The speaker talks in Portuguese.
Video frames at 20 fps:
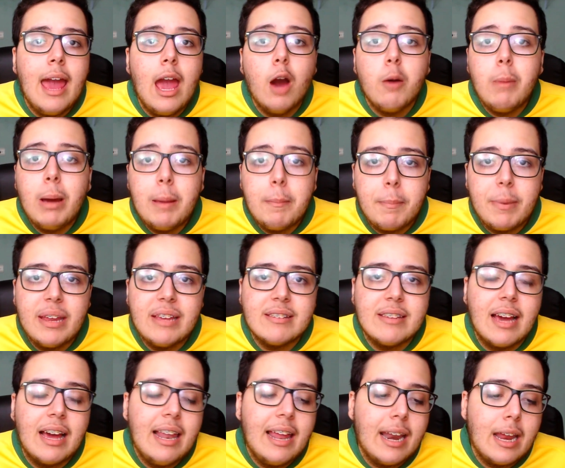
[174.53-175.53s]
É uma
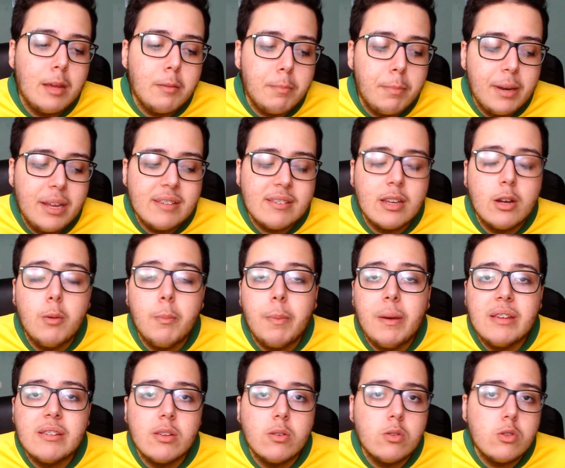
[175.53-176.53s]
empresa, galera. A empresa não
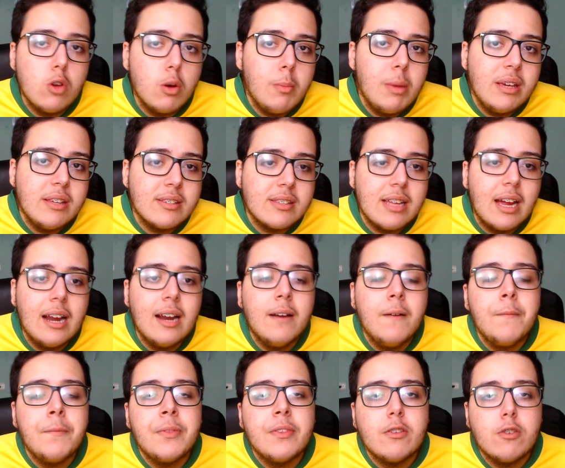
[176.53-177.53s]
pensa no seu bem-estar,